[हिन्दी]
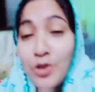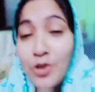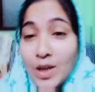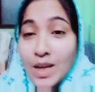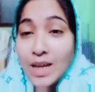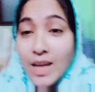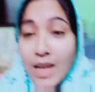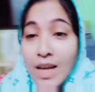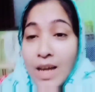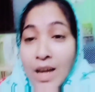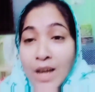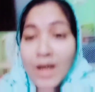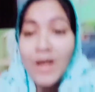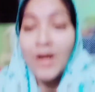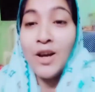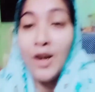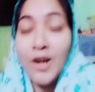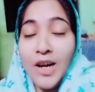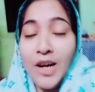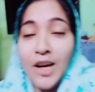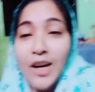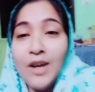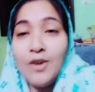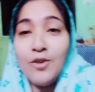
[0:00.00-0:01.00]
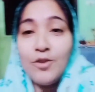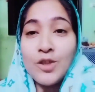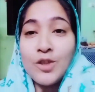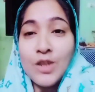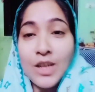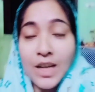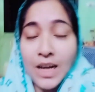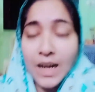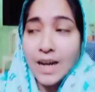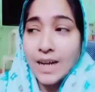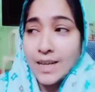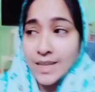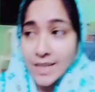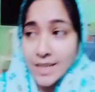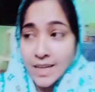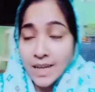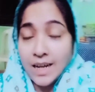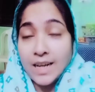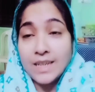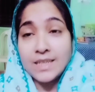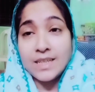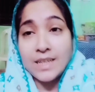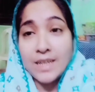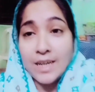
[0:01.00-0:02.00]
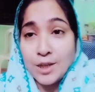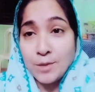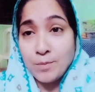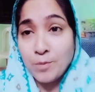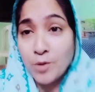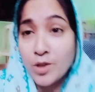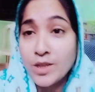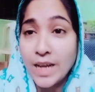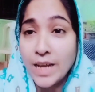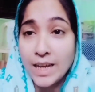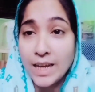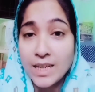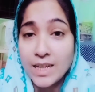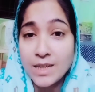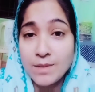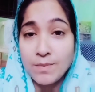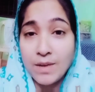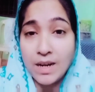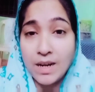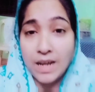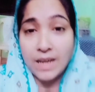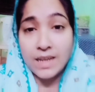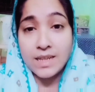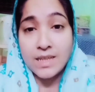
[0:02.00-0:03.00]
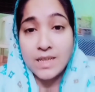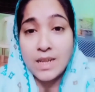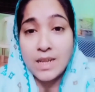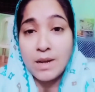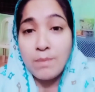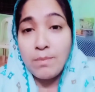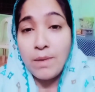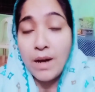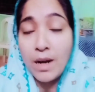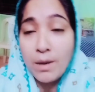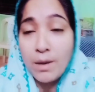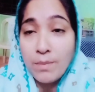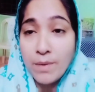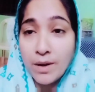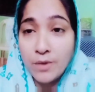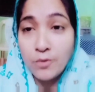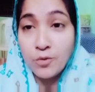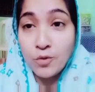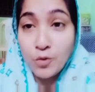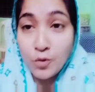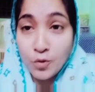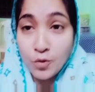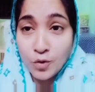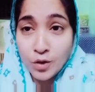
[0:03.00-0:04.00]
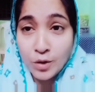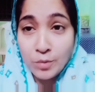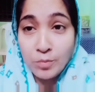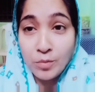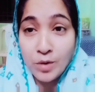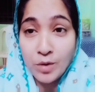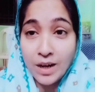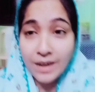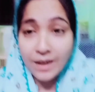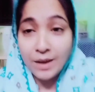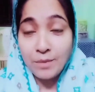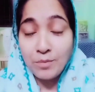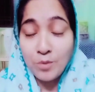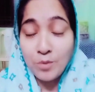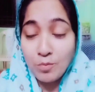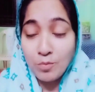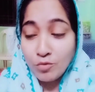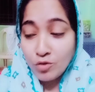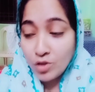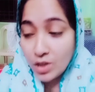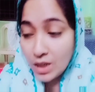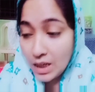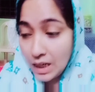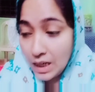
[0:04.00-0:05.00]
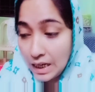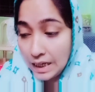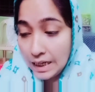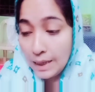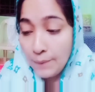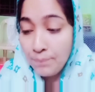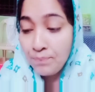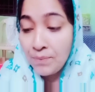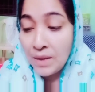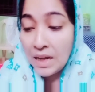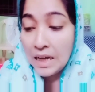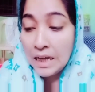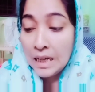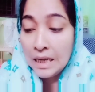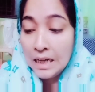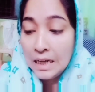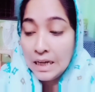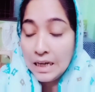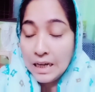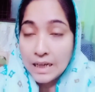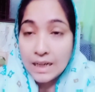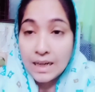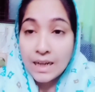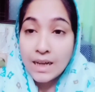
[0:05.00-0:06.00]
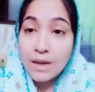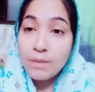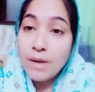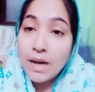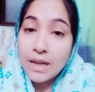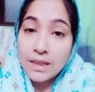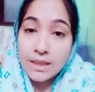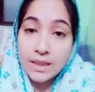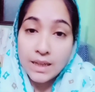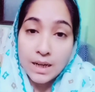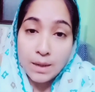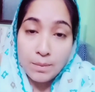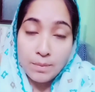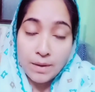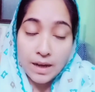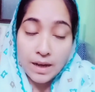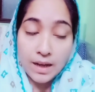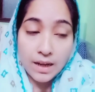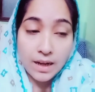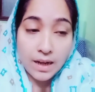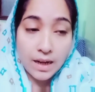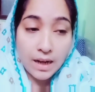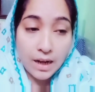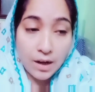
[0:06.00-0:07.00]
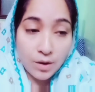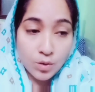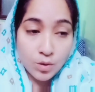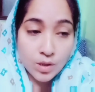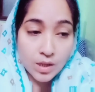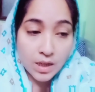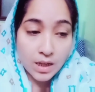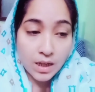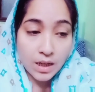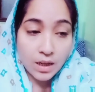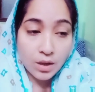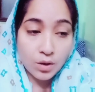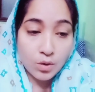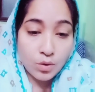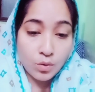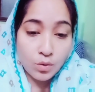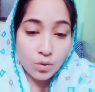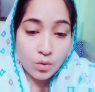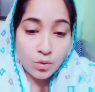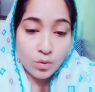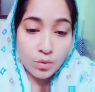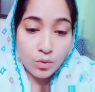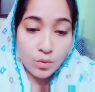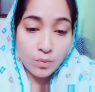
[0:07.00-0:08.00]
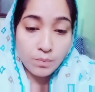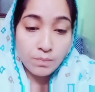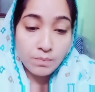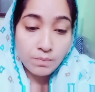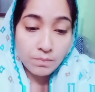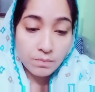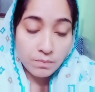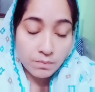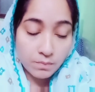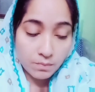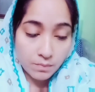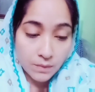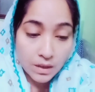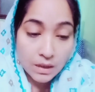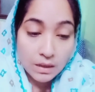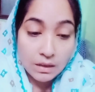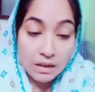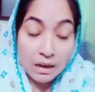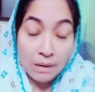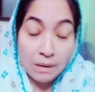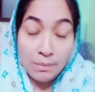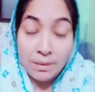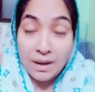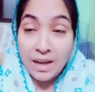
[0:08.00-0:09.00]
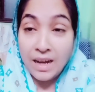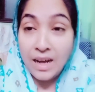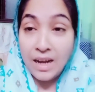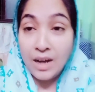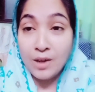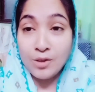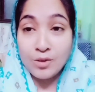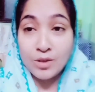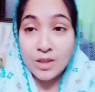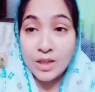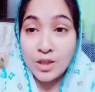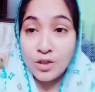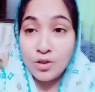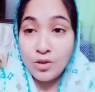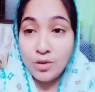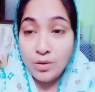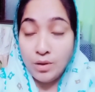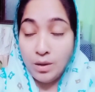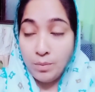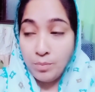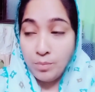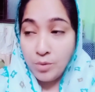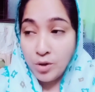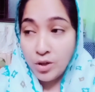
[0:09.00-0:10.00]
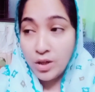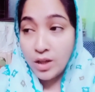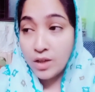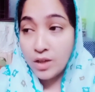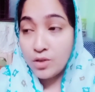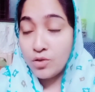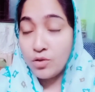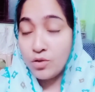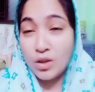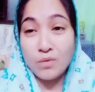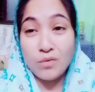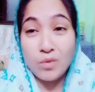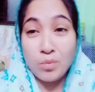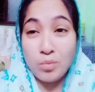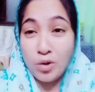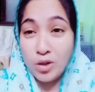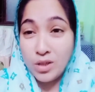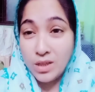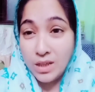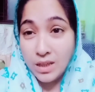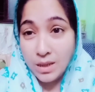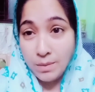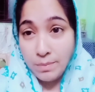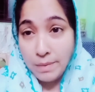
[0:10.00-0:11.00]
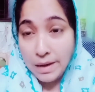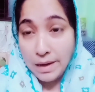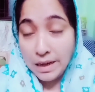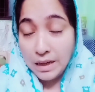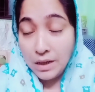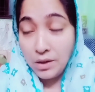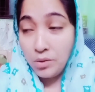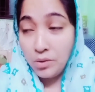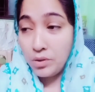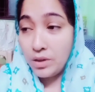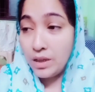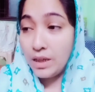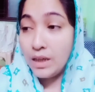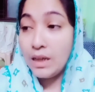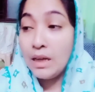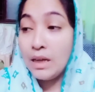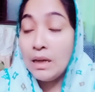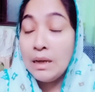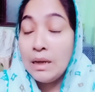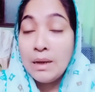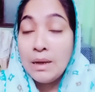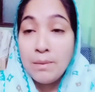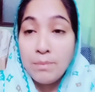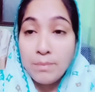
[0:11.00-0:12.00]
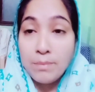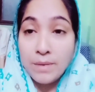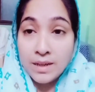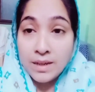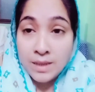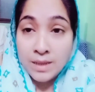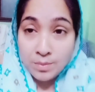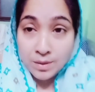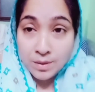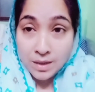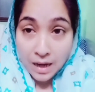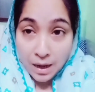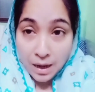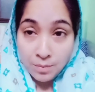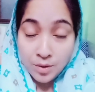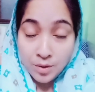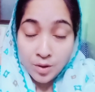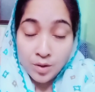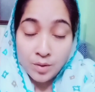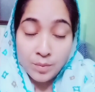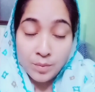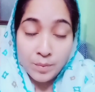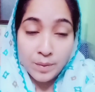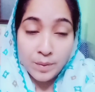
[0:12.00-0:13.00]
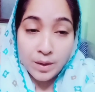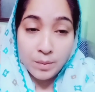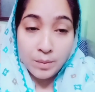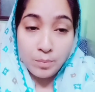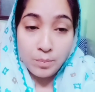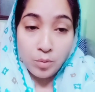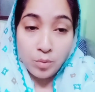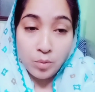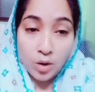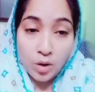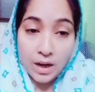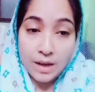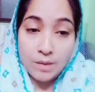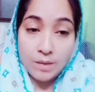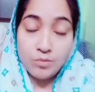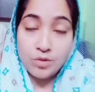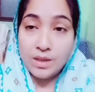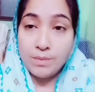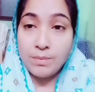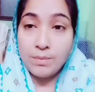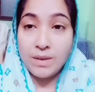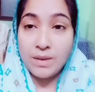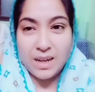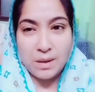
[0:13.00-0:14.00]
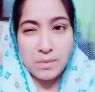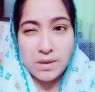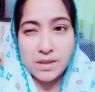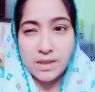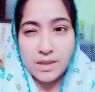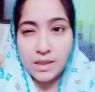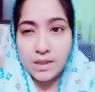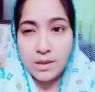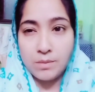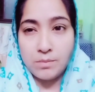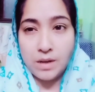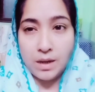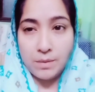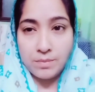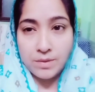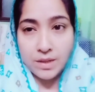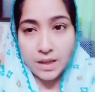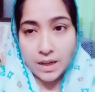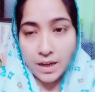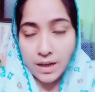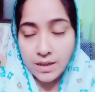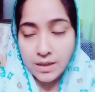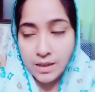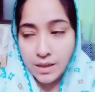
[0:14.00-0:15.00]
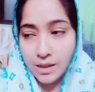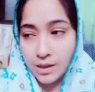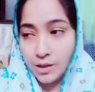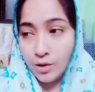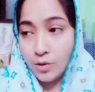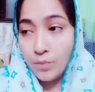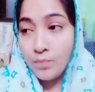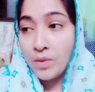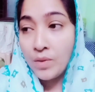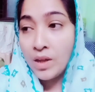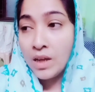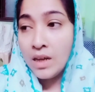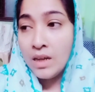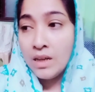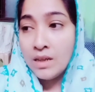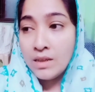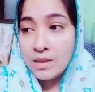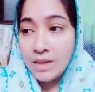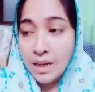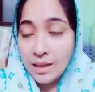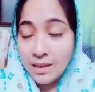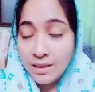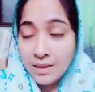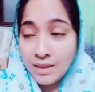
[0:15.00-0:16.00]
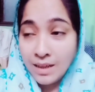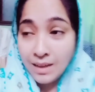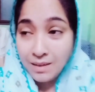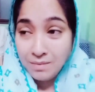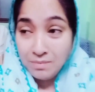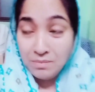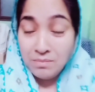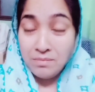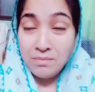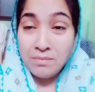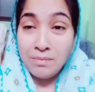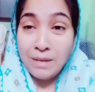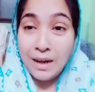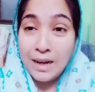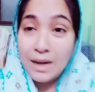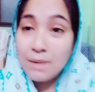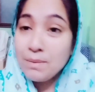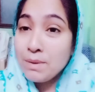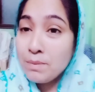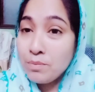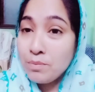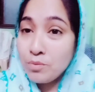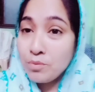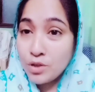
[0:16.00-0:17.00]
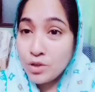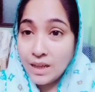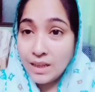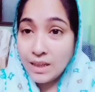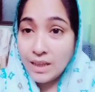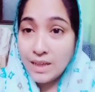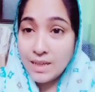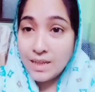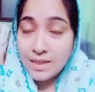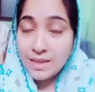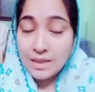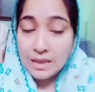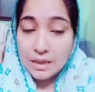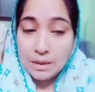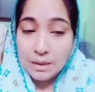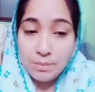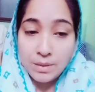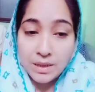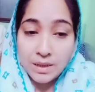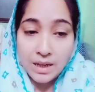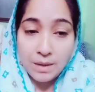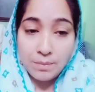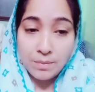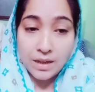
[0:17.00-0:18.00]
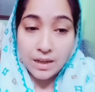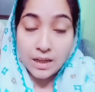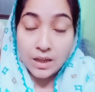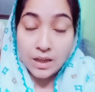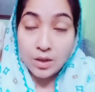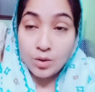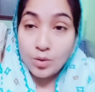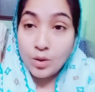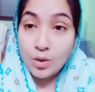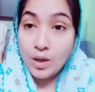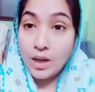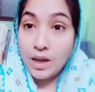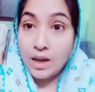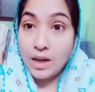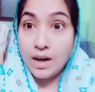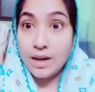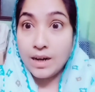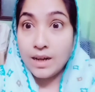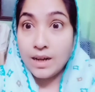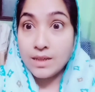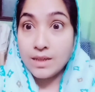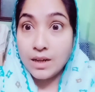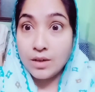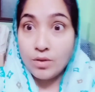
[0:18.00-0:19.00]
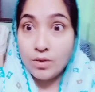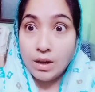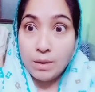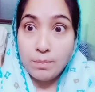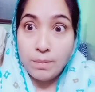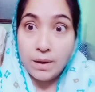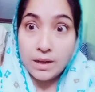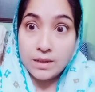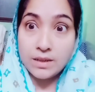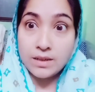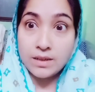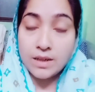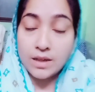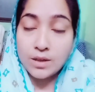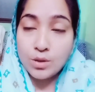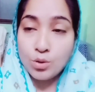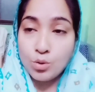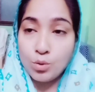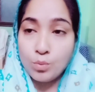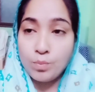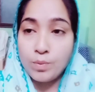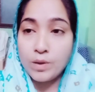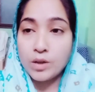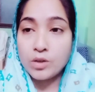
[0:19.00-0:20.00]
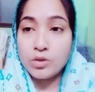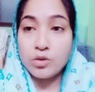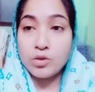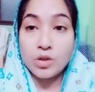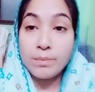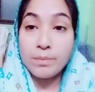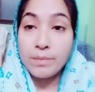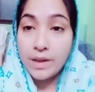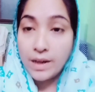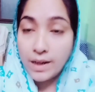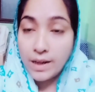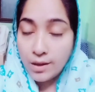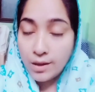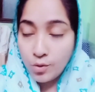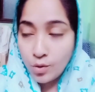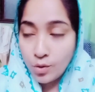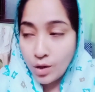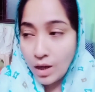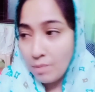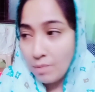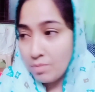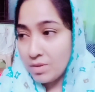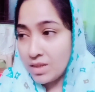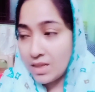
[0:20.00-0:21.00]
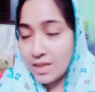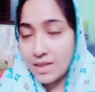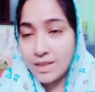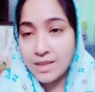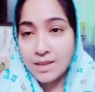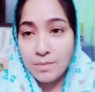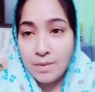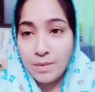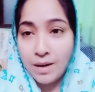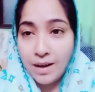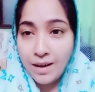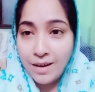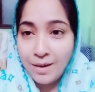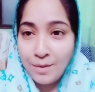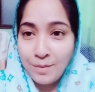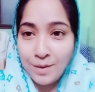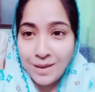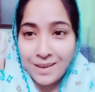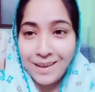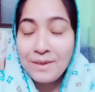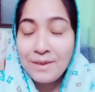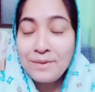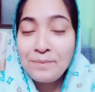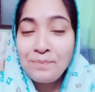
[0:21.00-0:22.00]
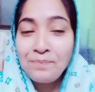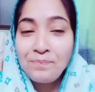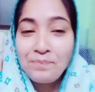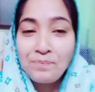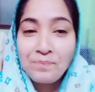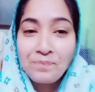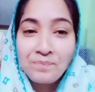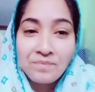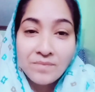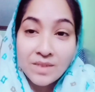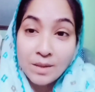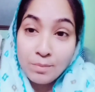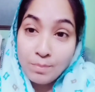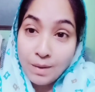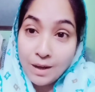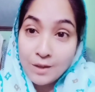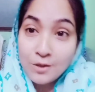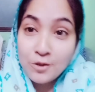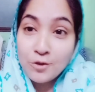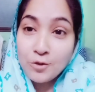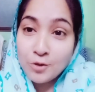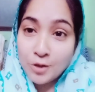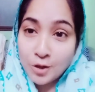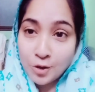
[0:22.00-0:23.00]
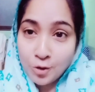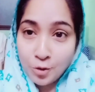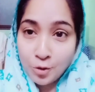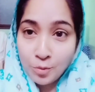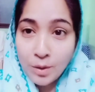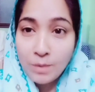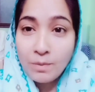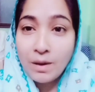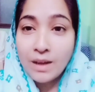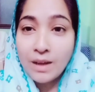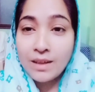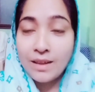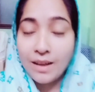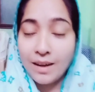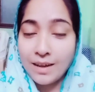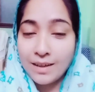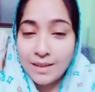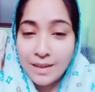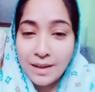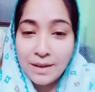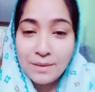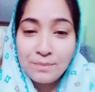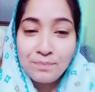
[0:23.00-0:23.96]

है आ, उसका अच्छा खासा रेस्पॉन्स आई गेस मिला है इसलिए बार बार उनको ही बुला रहे हैं प्रमोशन के लिए लेकिन अगर बात करें अबाया हाउस की तो अबाया हाउस के जो प्रोडक्ट्स uh, होते हैं वो बहुत ज़्यादा महंगे होते हैं मेरे सब्सक्राइबरों ने भी बोला है मुझे मेरे कमेंट सेक्शन में आप चेक कर सकते हो साथ ही साथ मैंने भी पूछा था इंस्टाग्राम पे डीएम करके तो एक आठ हज़ार तो एक पाँच हज़ार से ऊपर जो कि मेरे तो कैपेसिटी से बाहर है भैया पाँच सौ होगा तो भी बात अलग था